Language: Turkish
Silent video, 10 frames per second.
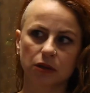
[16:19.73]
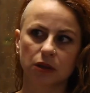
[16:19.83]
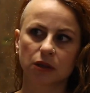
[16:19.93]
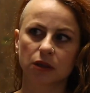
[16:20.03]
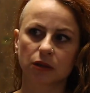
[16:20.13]

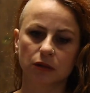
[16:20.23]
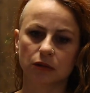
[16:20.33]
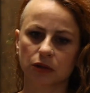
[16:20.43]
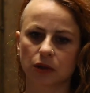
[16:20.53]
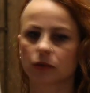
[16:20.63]
e,
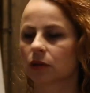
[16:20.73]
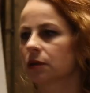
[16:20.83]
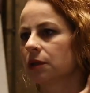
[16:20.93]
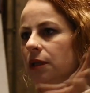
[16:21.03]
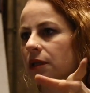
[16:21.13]
o şey orada
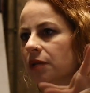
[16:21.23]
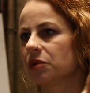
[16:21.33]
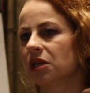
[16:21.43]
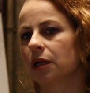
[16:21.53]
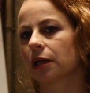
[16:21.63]
ya
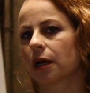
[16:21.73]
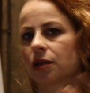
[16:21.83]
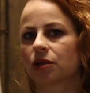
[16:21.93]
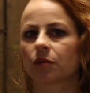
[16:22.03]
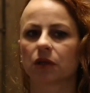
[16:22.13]
temsili ya
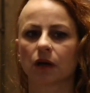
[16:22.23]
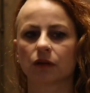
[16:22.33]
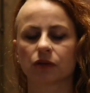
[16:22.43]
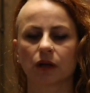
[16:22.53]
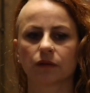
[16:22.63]
gerçek bir
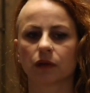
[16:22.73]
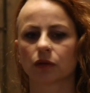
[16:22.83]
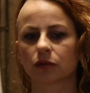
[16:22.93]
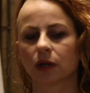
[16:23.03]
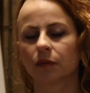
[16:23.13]
tavşan var
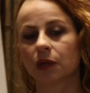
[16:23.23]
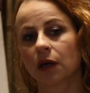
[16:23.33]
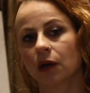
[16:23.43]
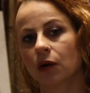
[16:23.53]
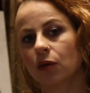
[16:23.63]

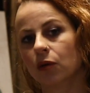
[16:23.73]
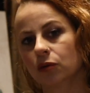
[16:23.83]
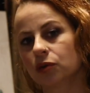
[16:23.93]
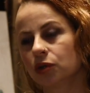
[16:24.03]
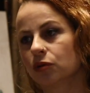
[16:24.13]
ortamda.
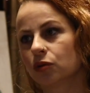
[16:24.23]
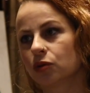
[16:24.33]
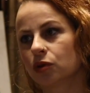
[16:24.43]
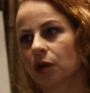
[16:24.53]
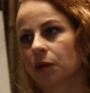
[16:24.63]
Onun için
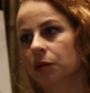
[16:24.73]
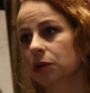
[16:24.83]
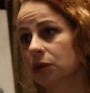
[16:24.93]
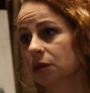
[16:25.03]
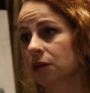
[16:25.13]
koşuyor ama
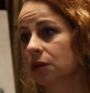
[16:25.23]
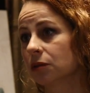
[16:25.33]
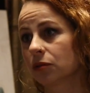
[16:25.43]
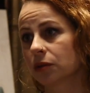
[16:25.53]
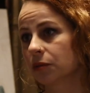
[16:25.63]

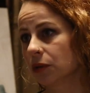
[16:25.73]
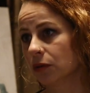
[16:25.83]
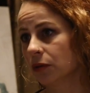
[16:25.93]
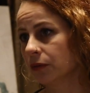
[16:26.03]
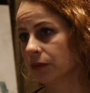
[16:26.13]
amacın orada bir
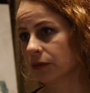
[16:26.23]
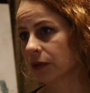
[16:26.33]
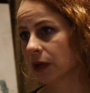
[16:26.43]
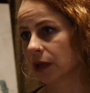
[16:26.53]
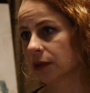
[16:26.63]

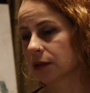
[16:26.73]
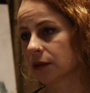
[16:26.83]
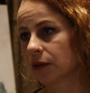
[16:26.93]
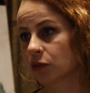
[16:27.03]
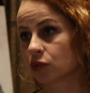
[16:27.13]
ölüm
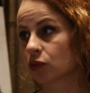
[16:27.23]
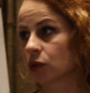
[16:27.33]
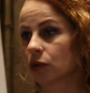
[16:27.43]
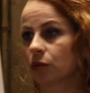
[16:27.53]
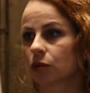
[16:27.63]
kaygısı ama
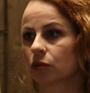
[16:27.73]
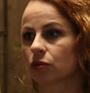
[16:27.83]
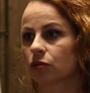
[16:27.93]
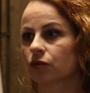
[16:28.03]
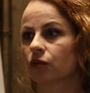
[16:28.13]
suratına
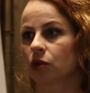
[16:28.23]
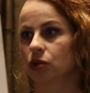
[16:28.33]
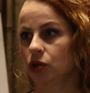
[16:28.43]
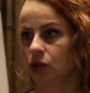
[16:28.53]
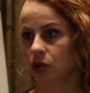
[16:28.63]
bakıyorsun
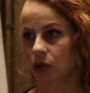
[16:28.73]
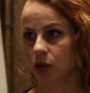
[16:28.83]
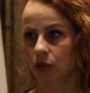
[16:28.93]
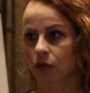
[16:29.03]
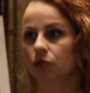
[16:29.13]
vahşi,
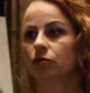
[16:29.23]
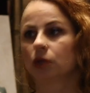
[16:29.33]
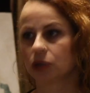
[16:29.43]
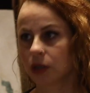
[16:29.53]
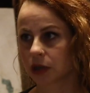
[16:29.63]
Hı-hı.
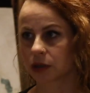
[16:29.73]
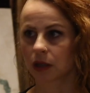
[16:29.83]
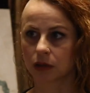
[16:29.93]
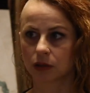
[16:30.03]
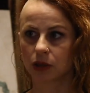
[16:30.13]
öldürecek,
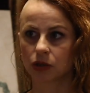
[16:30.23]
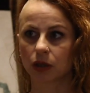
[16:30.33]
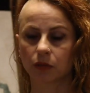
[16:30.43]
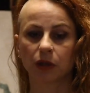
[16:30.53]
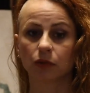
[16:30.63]

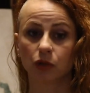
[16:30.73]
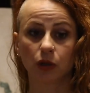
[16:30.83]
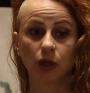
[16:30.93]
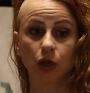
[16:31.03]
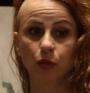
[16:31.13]
saldıracak. Ben
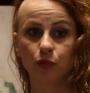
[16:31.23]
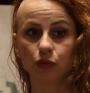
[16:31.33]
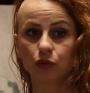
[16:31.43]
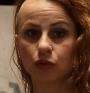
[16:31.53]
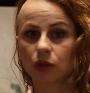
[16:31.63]
böyle
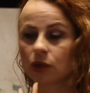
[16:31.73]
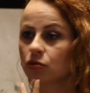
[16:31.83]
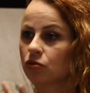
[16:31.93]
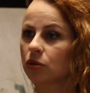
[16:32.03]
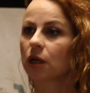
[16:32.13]
büyük
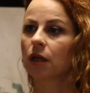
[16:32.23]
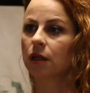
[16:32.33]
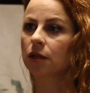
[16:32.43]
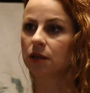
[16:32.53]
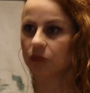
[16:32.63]
senin üstüne
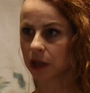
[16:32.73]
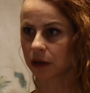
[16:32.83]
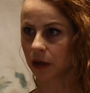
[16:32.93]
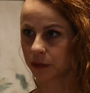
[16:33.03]
gelen resimler